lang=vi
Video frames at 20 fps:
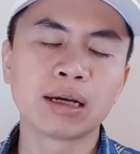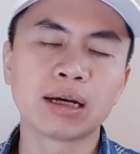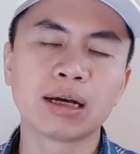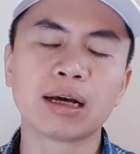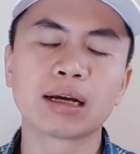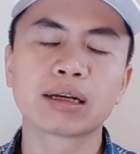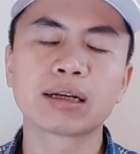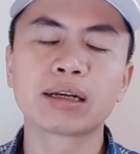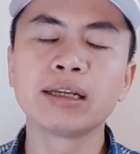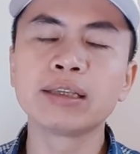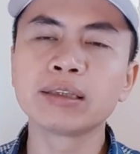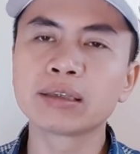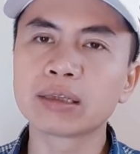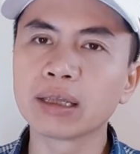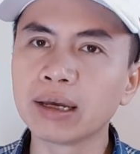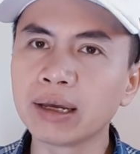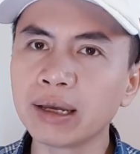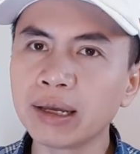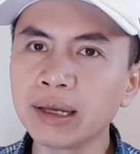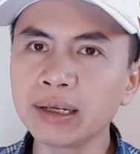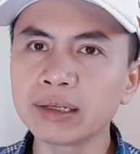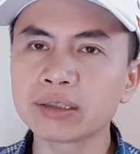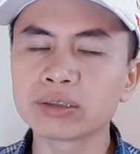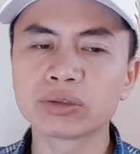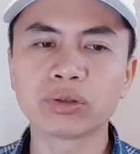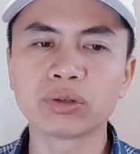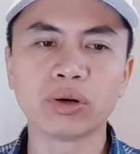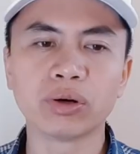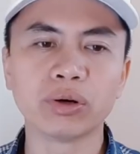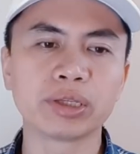uh, kinh tế
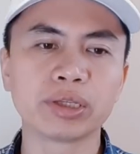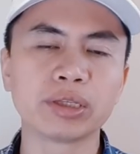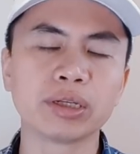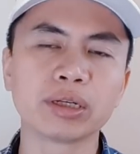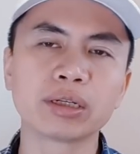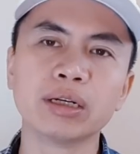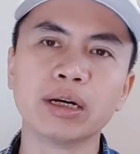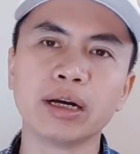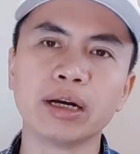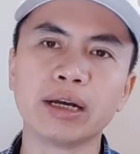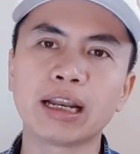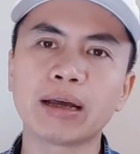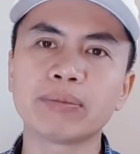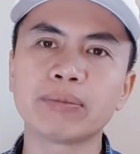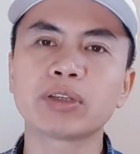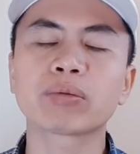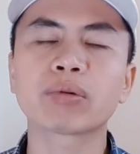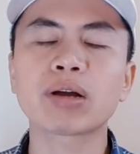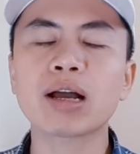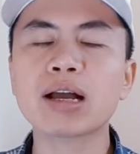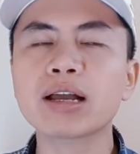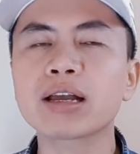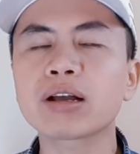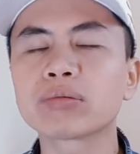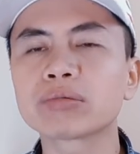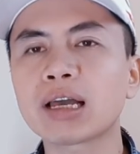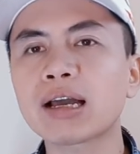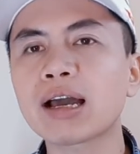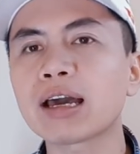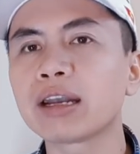rồi những người làm trong các cái
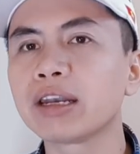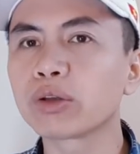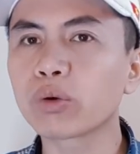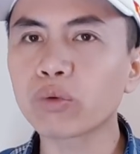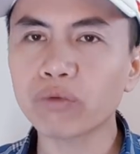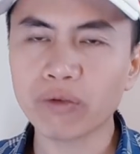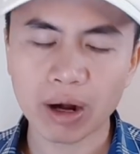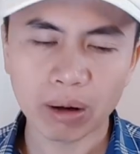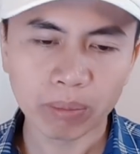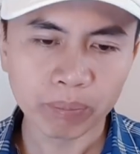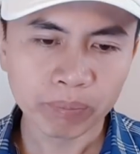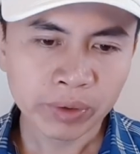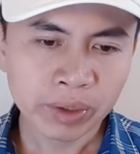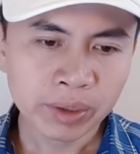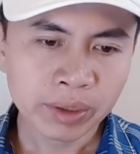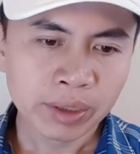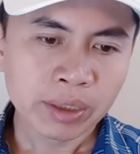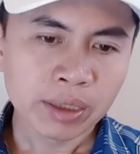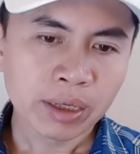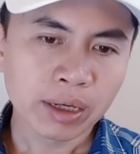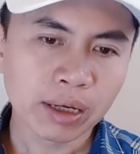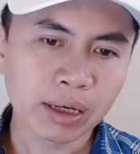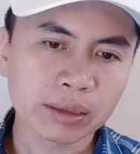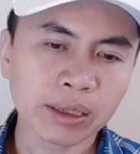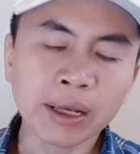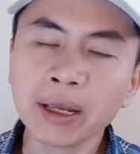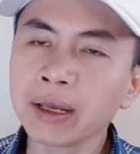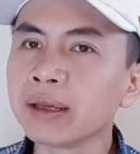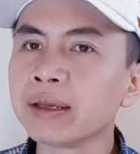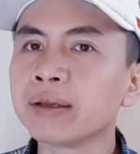công tác an ninh quốc phòng uh,
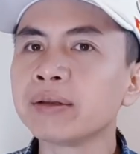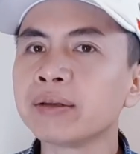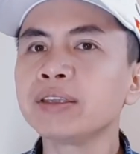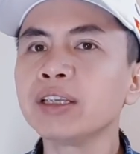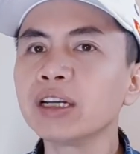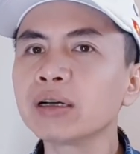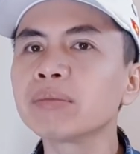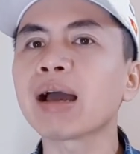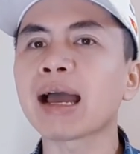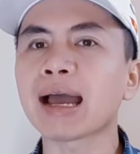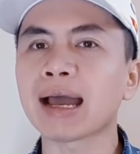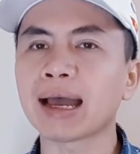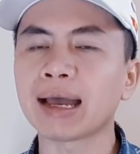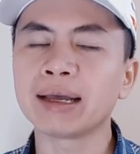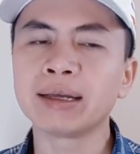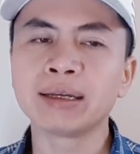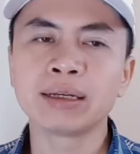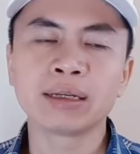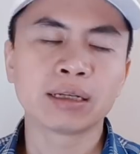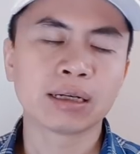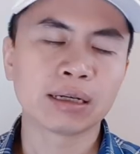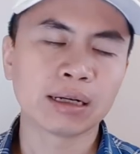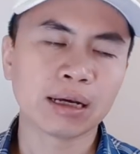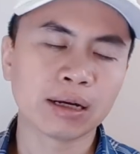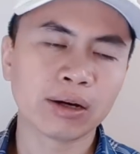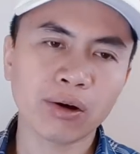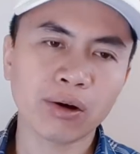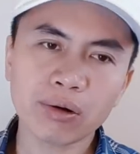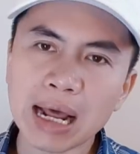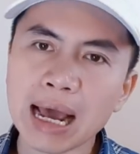thì nhưng mà uh,
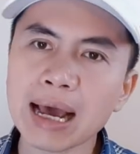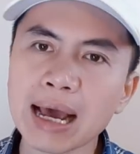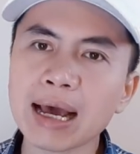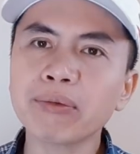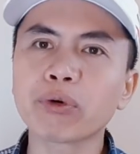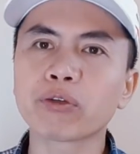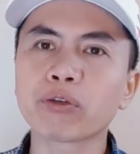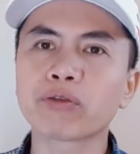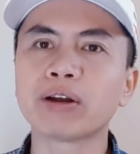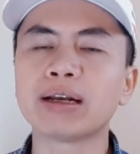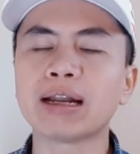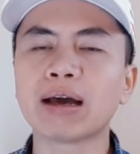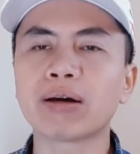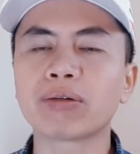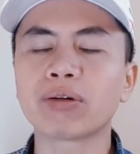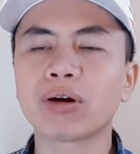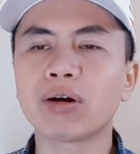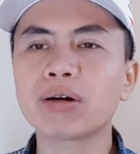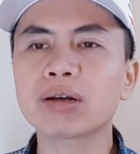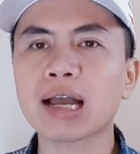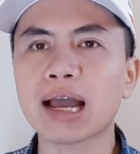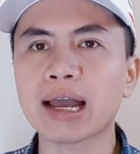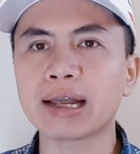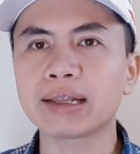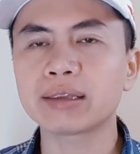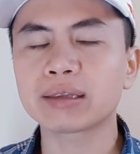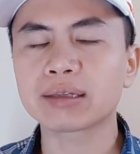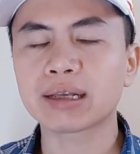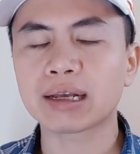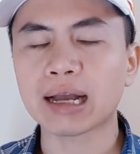nó đã một phần nào đó
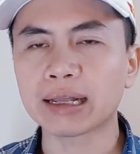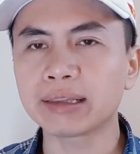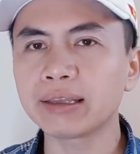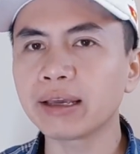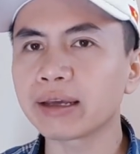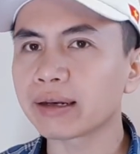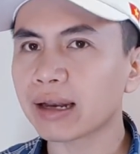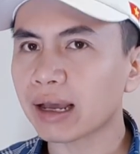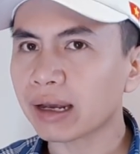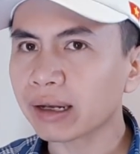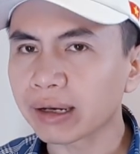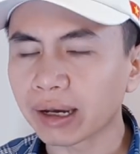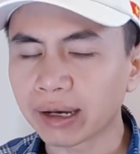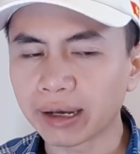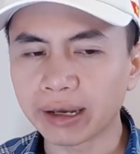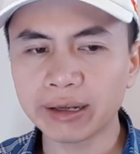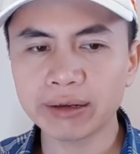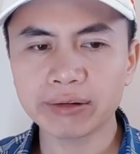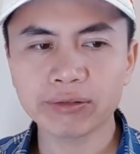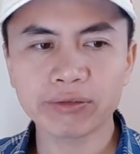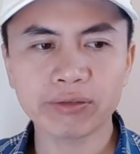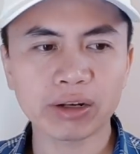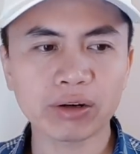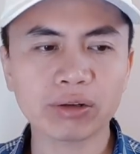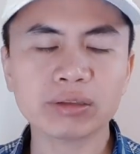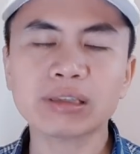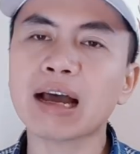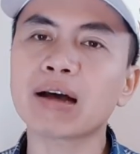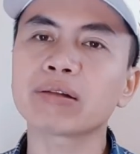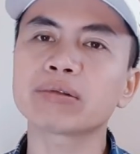cái cải thiện đáng kể và nó
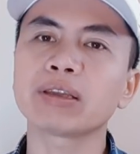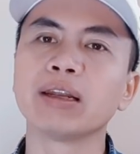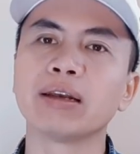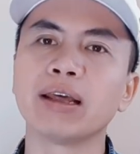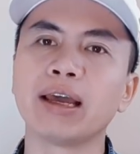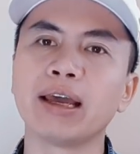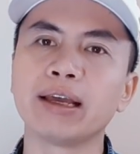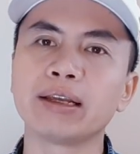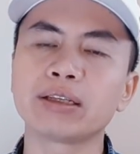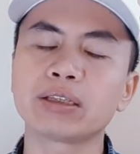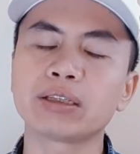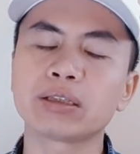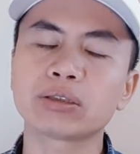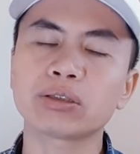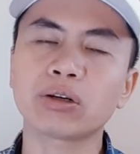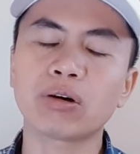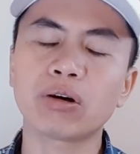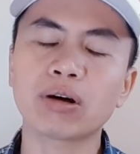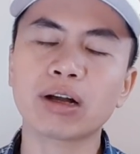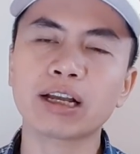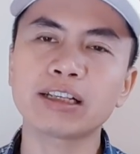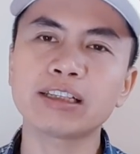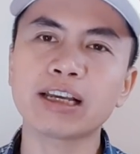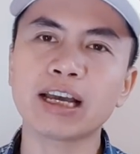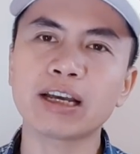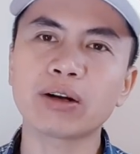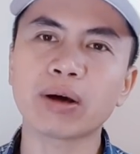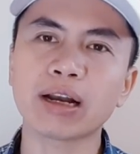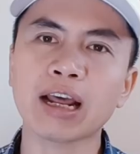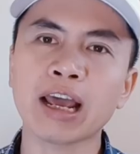tạo tiền đề cho cái
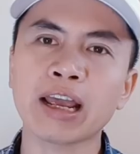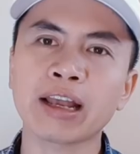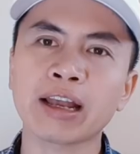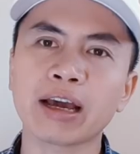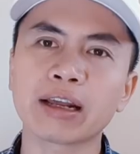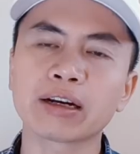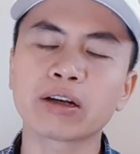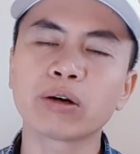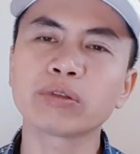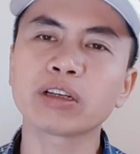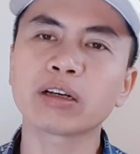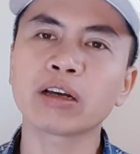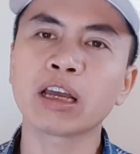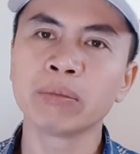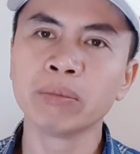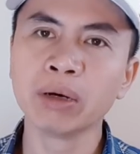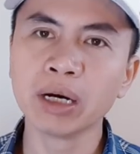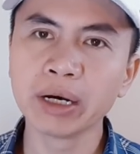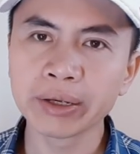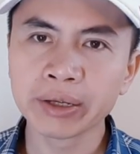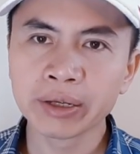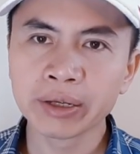giai đoạn 2020